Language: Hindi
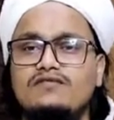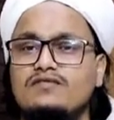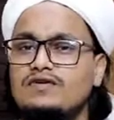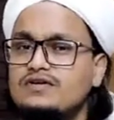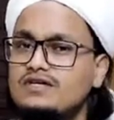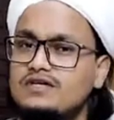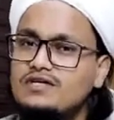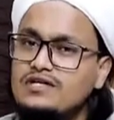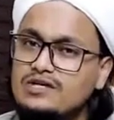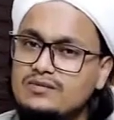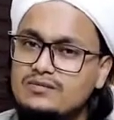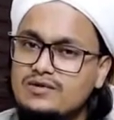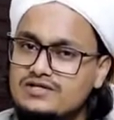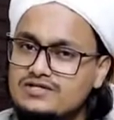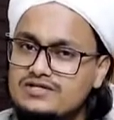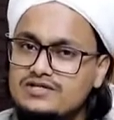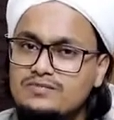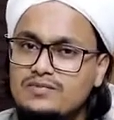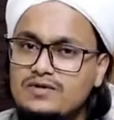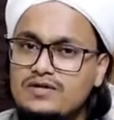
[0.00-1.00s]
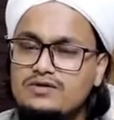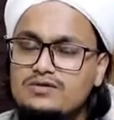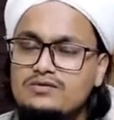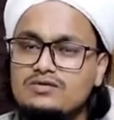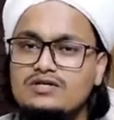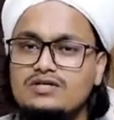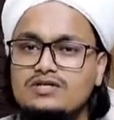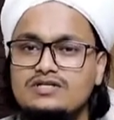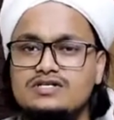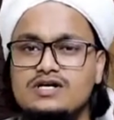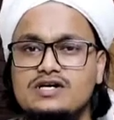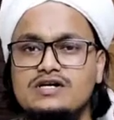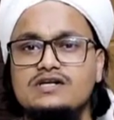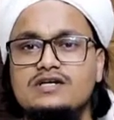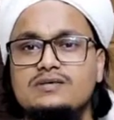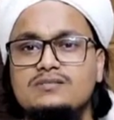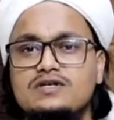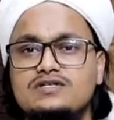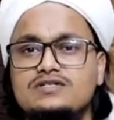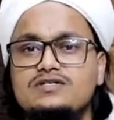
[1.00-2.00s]
फजर की नमाज़ नहीं पढ़ी होगी ईशा
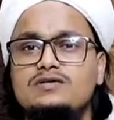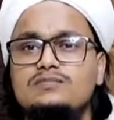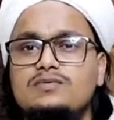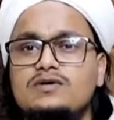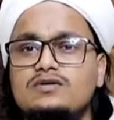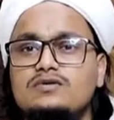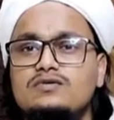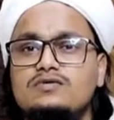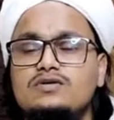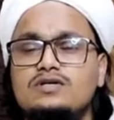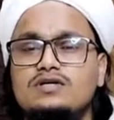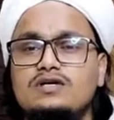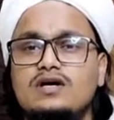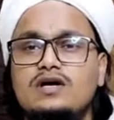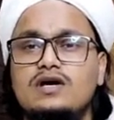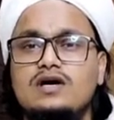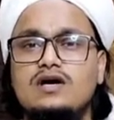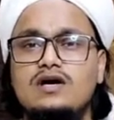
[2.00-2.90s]
की नमाज़ नहीं पढ़ी होगी